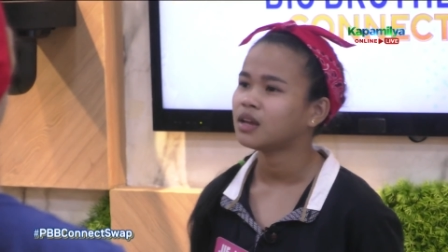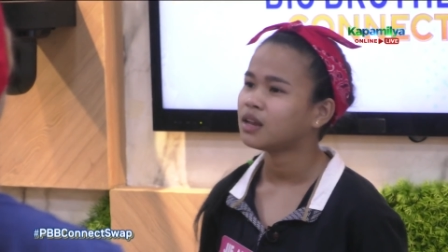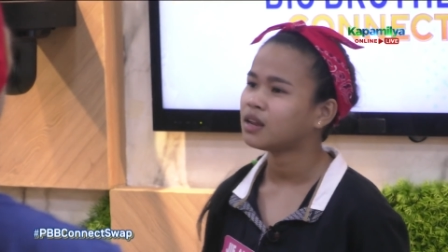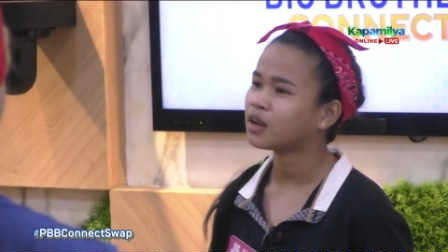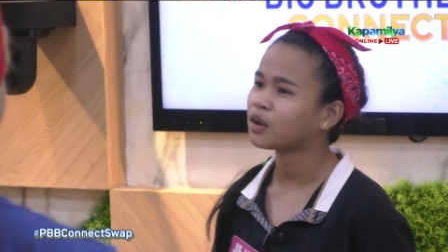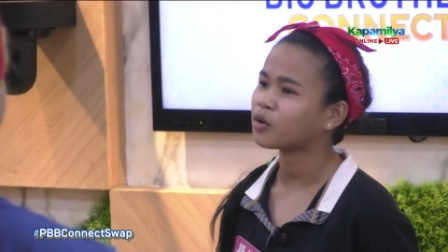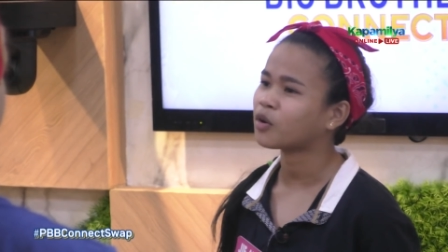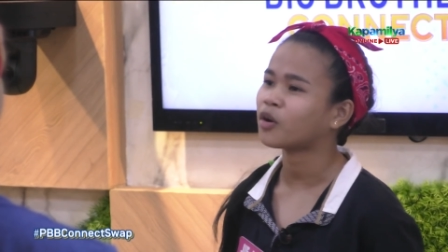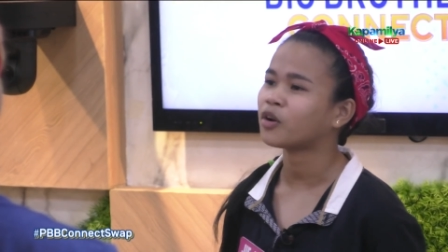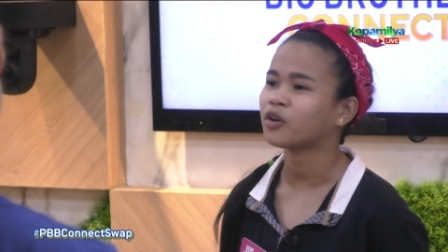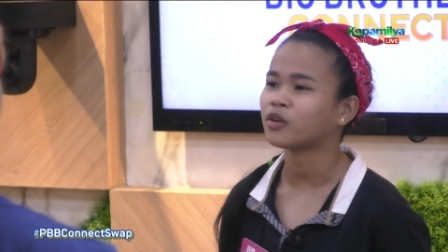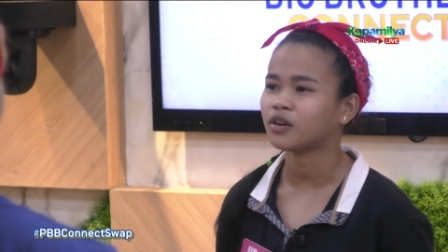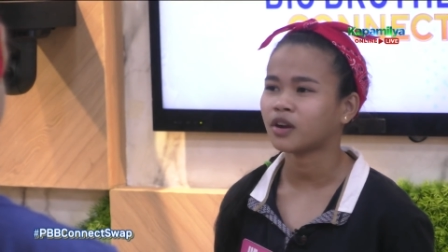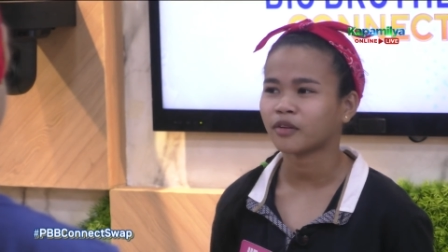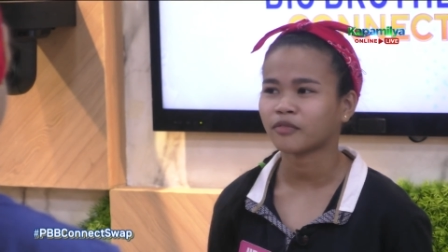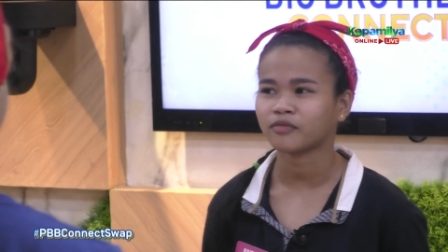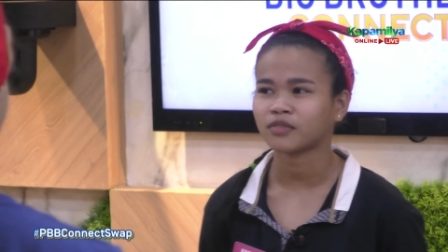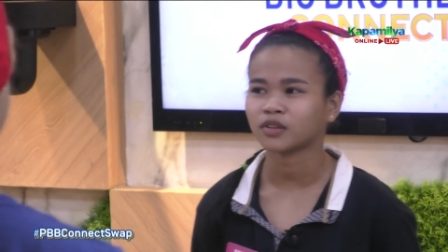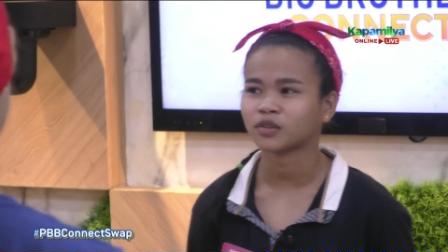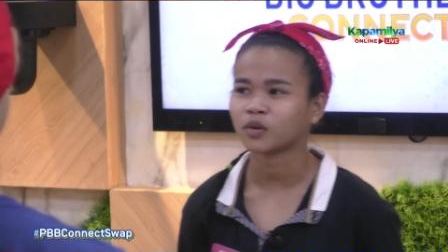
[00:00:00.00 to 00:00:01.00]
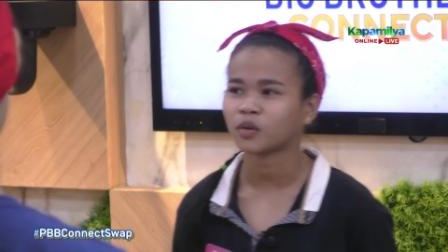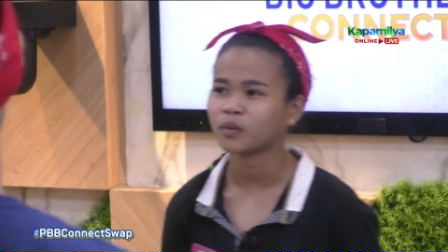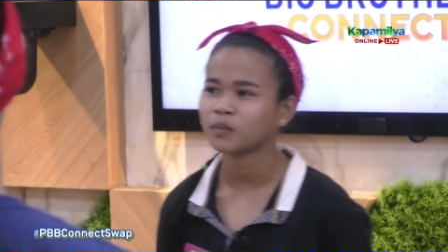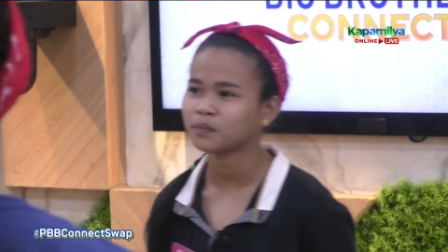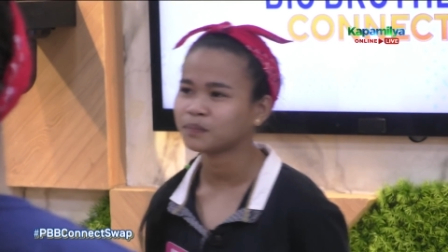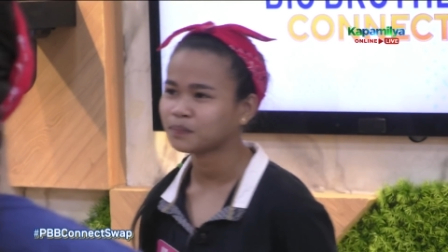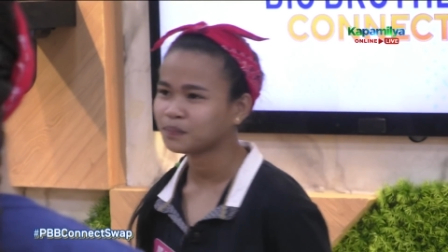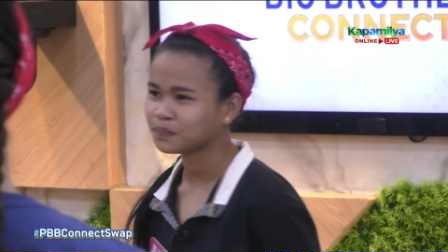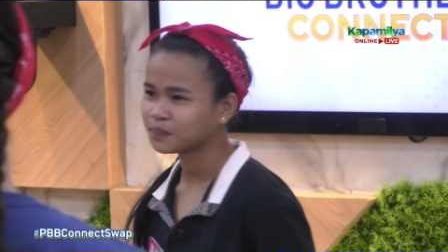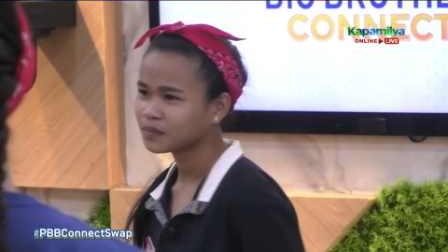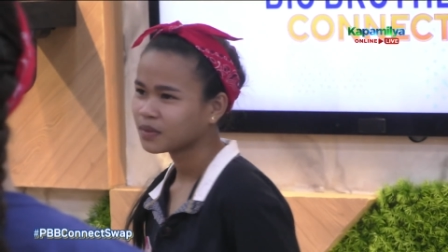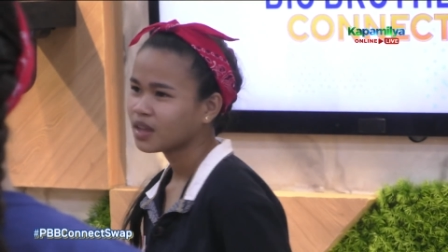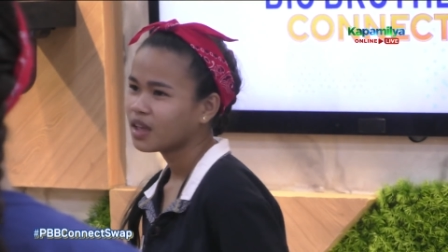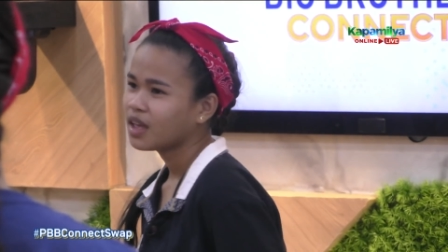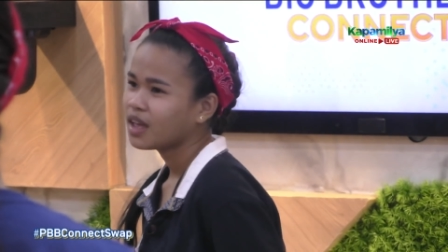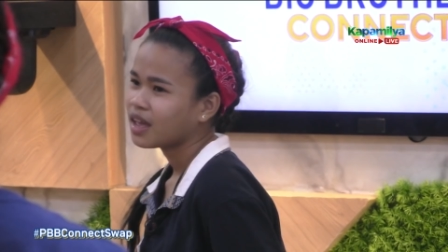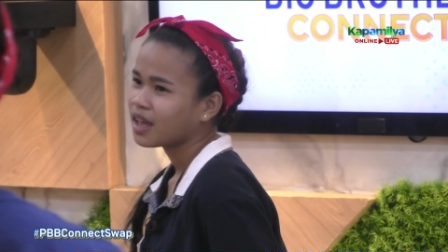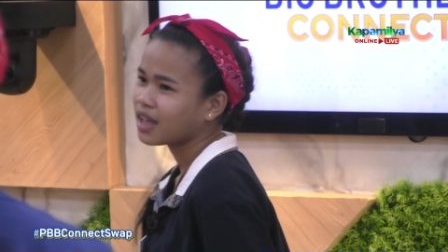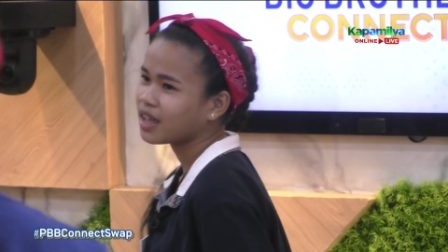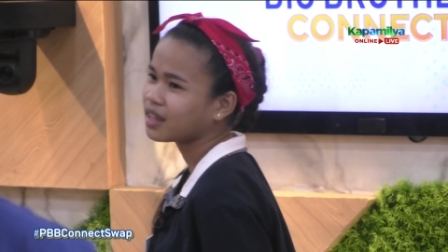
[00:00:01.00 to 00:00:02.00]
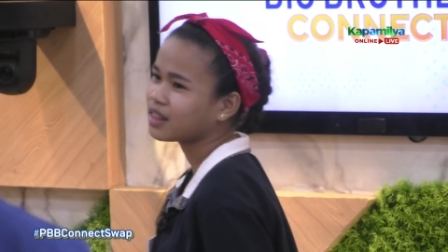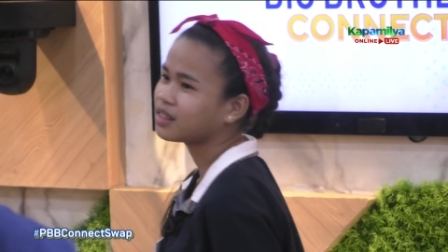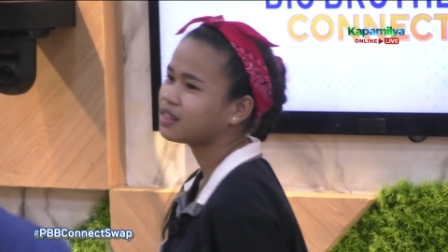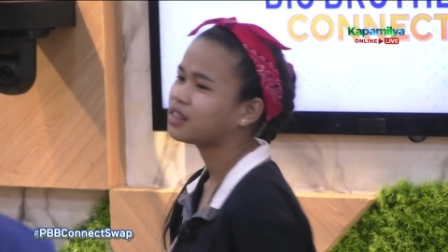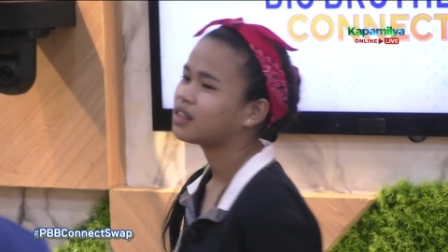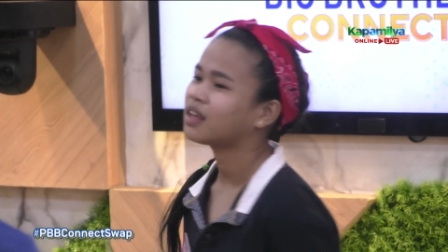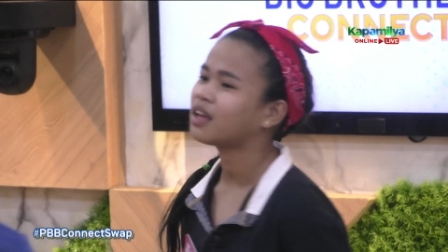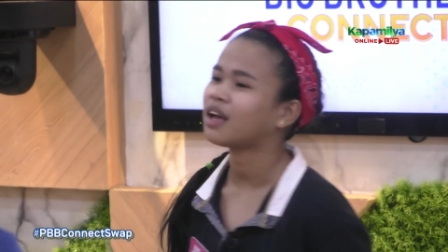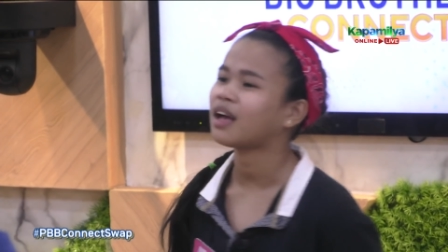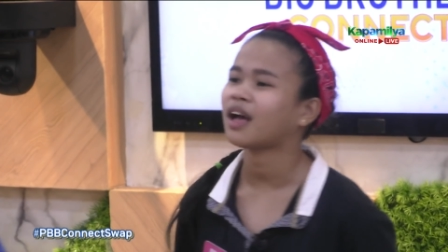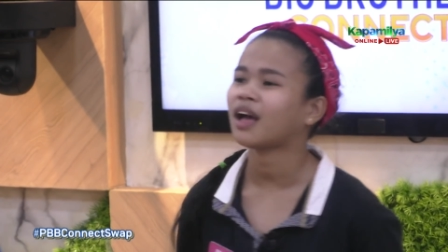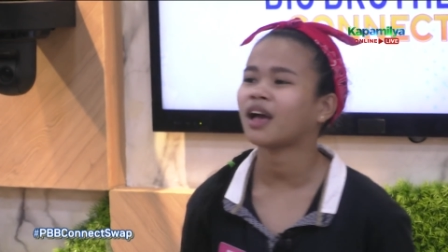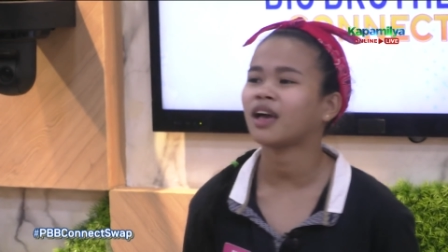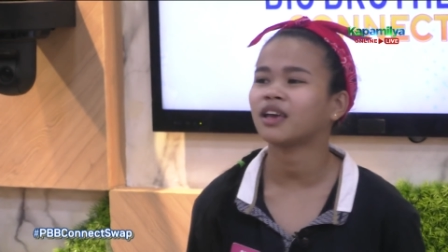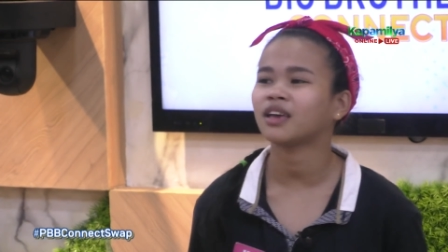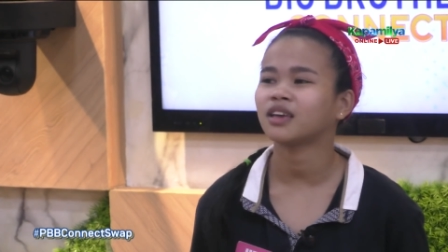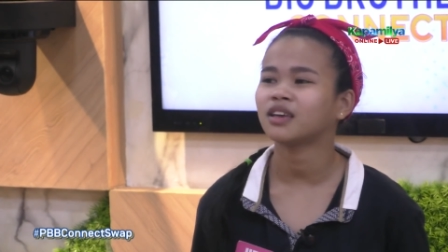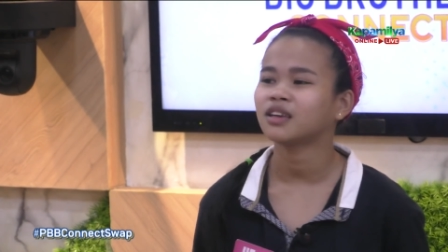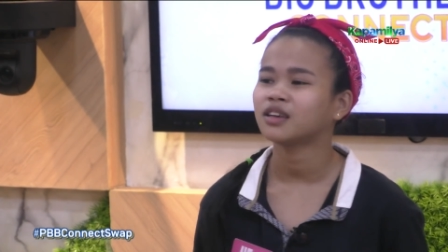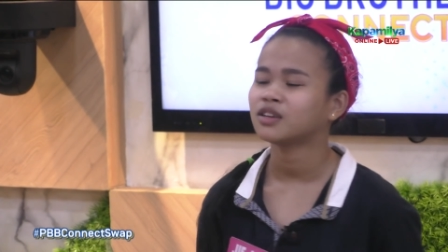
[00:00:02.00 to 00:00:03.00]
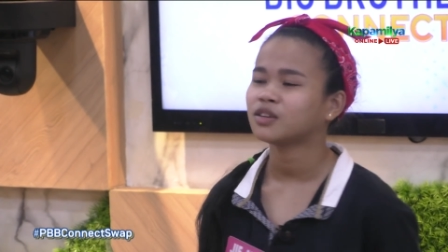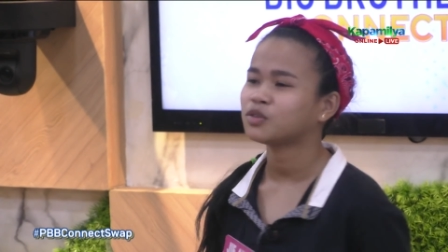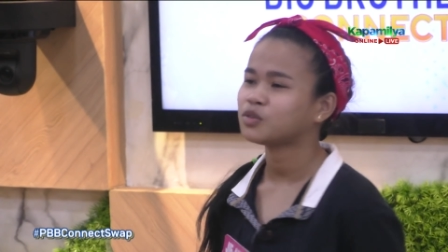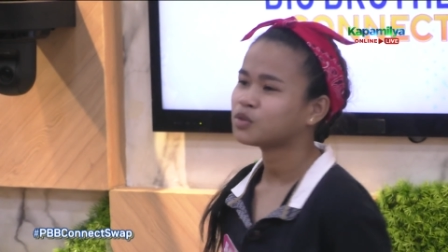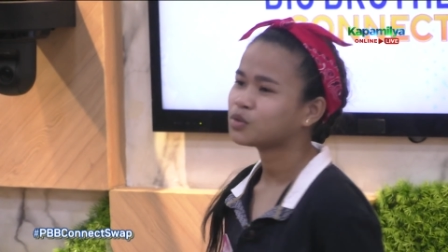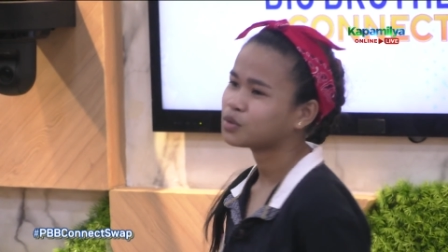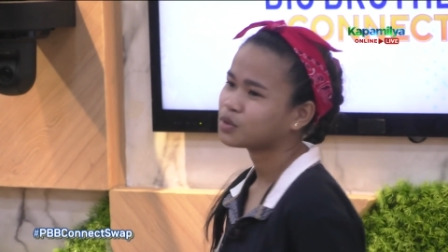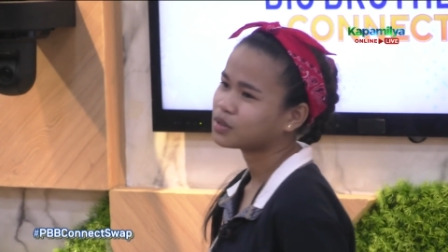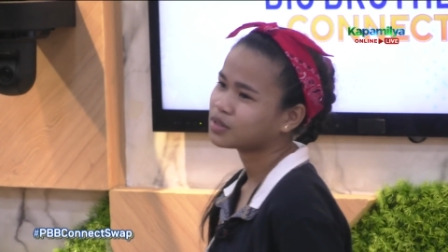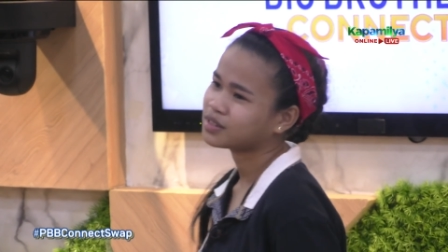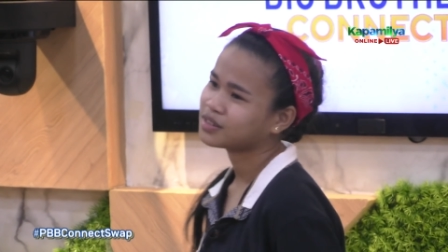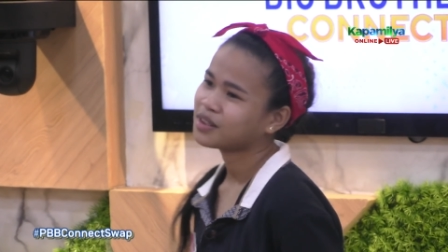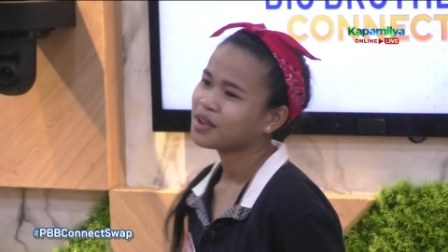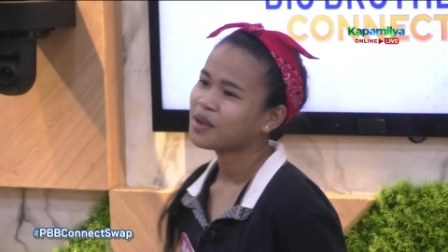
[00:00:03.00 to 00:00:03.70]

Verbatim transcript: ng choreograph na to. And I choose